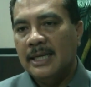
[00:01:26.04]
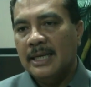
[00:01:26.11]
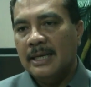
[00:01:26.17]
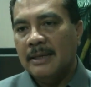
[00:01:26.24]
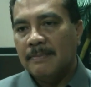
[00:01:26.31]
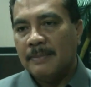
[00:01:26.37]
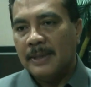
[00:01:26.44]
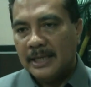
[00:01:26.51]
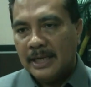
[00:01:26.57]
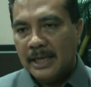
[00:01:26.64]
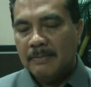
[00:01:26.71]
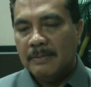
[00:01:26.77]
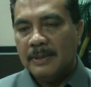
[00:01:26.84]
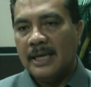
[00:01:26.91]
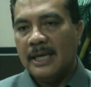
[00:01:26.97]
pandang
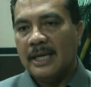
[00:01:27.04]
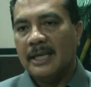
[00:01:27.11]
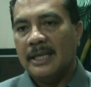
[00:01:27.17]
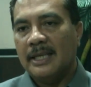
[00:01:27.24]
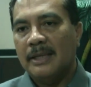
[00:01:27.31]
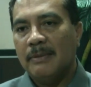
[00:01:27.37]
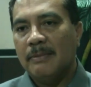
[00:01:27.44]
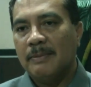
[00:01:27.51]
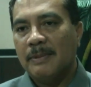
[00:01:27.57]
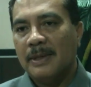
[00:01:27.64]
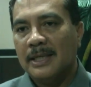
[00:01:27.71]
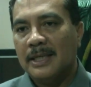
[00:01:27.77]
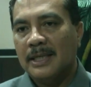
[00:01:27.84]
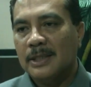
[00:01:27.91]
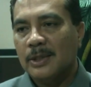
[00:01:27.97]
pada hari ini memang
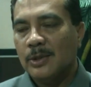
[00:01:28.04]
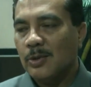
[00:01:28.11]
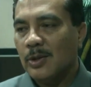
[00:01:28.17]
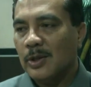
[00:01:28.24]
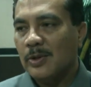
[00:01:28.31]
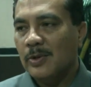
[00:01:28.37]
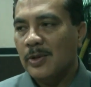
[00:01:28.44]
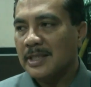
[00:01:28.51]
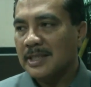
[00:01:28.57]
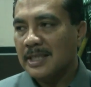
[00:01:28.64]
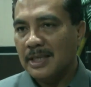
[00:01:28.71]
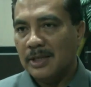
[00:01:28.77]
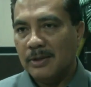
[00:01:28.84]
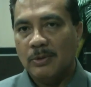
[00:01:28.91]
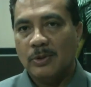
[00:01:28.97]
ini sesuatu yang
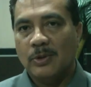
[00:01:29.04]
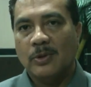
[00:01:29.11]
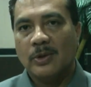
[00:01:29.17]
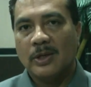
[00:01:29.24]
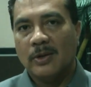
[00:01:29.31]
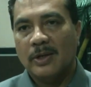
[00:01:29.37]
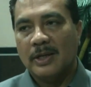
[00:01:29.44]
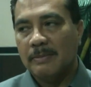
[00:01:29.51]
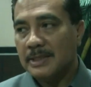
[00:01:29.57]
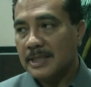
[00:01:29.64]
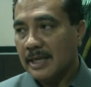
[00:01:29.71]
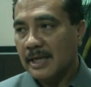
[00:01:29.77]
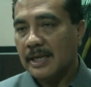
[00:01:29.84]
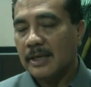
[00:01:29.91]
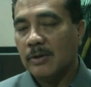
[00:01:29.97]
sangat dibutuhkan oleh
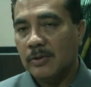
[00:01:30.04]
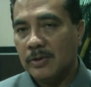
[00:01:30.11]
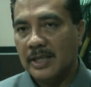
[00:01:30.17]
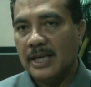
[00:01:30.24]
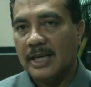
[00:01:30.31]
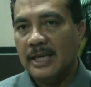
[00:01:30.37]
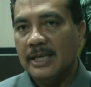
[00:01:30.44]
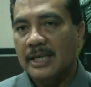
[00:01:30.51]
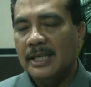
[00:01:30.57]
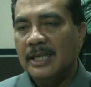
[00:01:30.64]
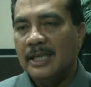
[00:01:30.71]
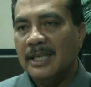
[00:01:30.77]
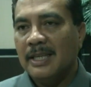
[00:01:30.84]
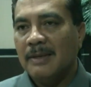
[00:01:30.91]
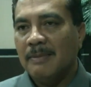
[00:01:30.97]
masyarakat kota
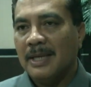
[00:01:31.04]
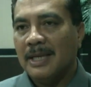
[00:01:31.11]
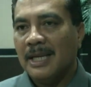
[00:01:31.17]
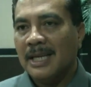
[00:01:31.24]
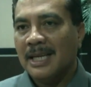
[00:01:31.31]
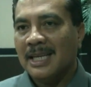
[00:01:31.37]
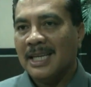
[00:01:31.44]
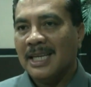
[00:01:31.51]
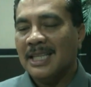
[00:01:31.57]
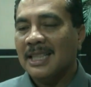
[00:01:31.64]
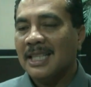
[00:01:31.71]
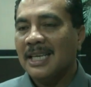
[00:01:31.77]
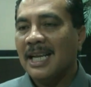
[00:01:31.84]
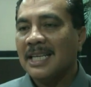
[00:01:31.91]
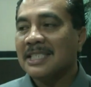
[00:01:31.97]
di mana
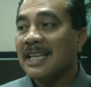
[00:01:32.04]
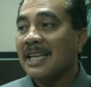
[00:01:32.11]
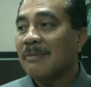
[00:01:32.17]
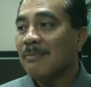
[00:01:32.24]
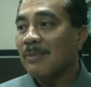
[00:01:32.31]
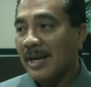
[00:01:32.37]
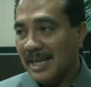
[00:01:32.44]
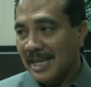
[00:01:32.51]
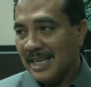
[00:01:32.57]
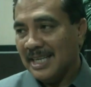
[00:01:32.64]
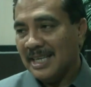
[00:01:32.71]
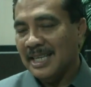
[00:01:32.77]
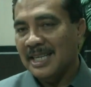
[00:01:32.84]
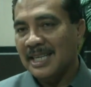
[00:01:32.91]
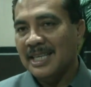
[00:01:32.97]
ketidakseimbangan
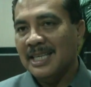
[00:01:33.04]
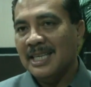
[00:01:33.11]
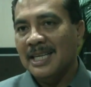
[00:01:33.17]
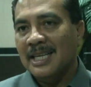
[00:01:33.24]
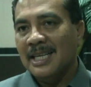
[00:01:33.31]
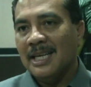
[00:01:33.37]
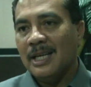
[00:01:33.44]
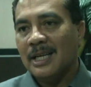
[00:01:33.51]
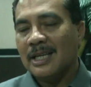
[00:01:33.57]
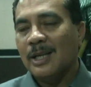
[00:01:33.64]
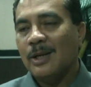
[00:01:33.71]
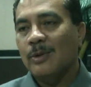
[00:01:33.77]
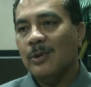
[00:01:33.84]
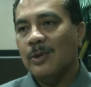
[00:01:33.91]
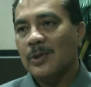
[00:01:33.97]
eh,
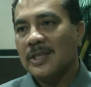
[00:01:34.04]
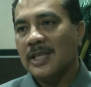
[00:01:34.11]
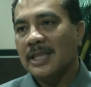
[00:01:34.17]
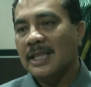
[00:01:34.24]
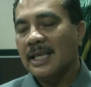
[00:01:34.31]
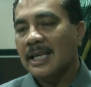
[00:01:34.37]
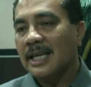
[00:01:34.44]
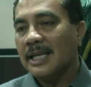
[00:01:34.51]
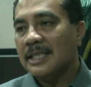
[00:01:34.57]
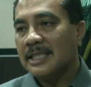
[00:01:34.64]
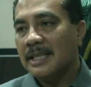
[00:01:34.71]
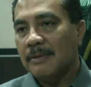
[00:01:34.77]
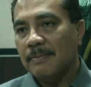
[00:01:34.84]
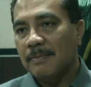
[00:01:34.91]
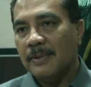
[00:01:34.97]
kelulusan tingkat
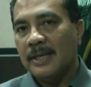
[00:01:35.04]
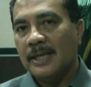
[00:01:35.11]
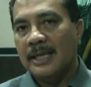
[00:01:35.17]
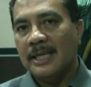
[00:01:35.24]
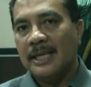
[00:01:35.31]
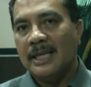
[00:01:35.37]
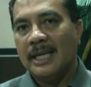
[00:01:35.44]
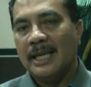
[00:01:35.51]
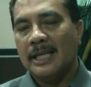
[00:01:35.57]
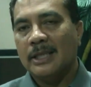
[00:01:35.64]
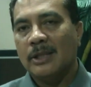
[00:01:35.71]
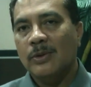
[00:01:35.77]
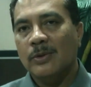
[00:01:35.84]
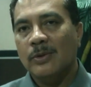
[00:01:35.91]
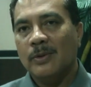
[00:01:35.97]
SMP yang
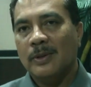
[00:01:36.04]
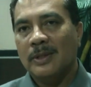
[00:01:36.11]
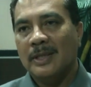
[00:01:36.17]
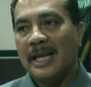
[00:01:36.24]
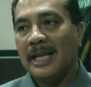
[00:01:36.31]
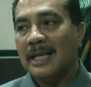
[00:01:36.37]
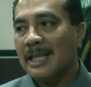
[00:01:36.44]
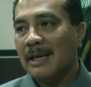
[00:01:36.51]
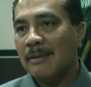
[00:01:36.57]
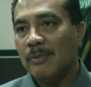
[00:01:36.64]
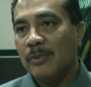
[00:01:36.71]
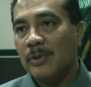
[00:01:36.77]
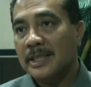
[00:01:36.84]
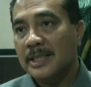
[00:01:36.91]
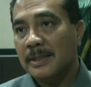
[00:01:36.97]
itu daya
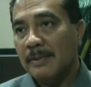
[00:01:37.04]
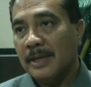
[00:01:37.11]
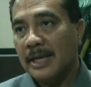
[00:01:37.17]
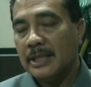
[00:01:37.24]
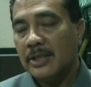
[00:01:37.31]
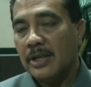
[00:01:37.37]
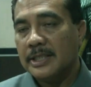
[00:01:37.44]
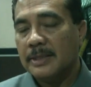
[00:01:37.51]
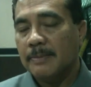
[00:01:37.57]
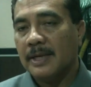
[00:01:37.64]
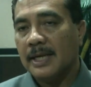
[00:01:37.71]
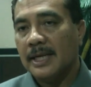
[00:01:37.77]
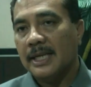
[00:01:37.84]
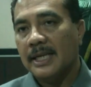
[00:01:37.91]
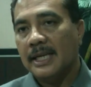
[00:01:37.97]
tampung SMA atau SMK
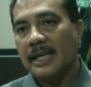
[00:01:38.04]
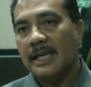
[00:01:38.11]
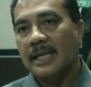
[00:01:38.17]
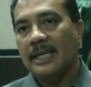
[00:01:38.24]
negeri